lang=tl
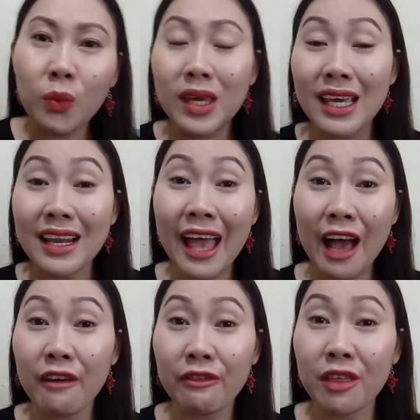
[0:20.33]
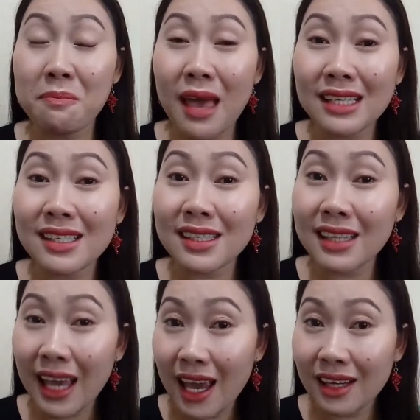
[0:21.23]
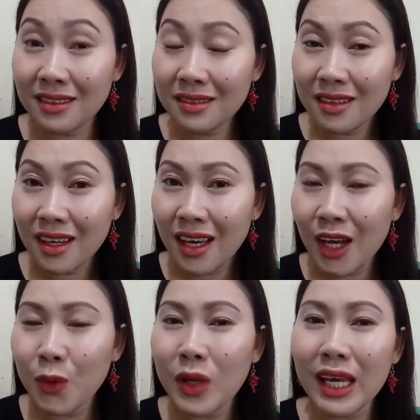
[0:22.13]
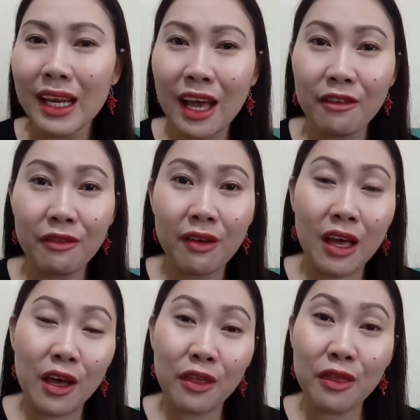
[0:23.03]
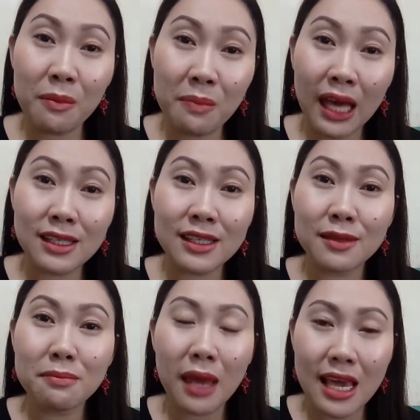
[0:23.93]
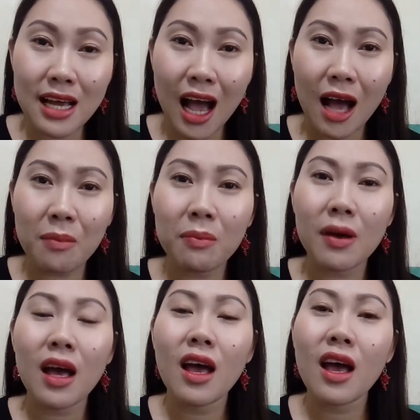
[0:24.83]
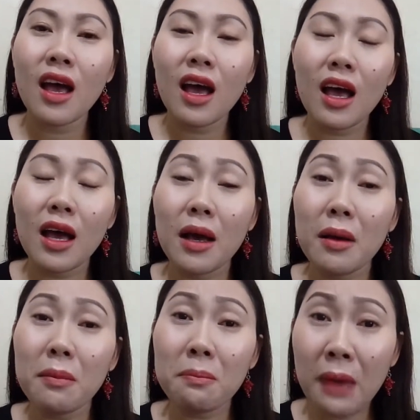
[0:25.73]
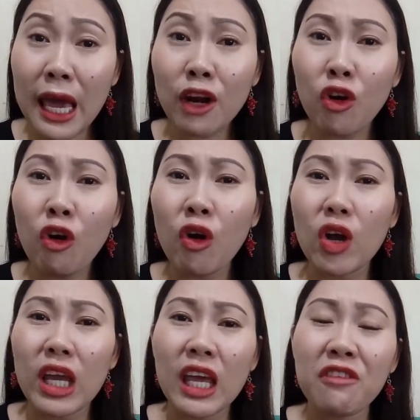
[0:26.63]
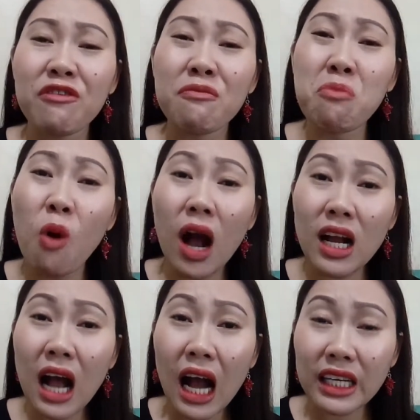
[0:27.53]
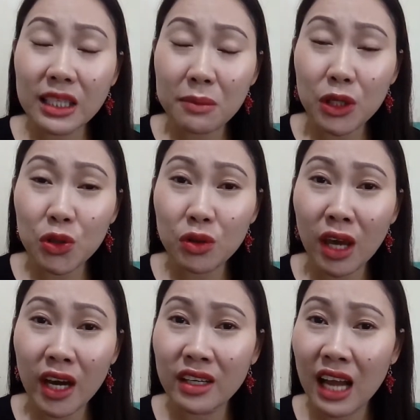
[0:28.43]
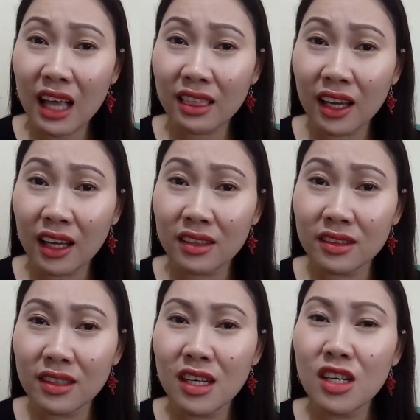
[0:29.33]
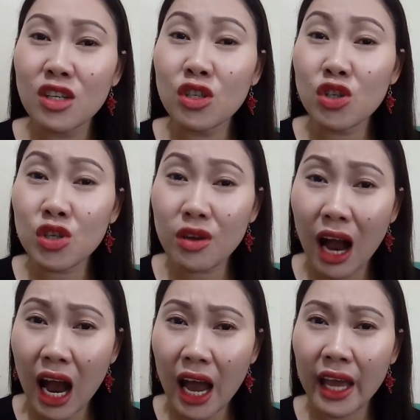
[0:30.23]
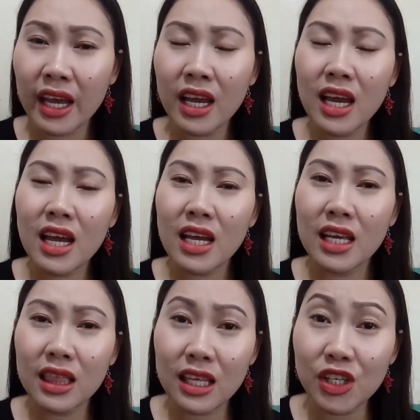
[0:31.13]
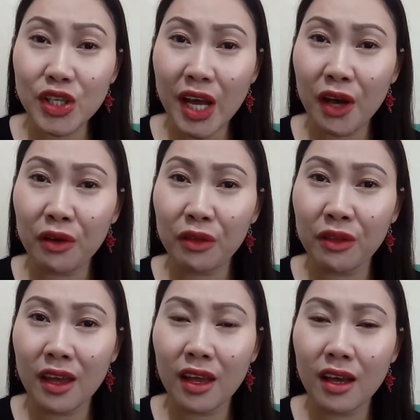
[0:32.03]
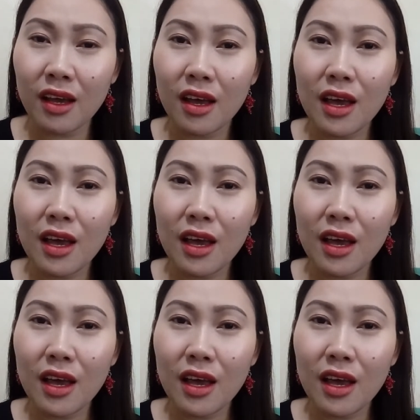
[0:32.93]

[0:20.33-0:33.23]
We can have the best skin and we can have the best makeup. Pero if buhaghag naman yung hair natin, dry, hindi siya healthy,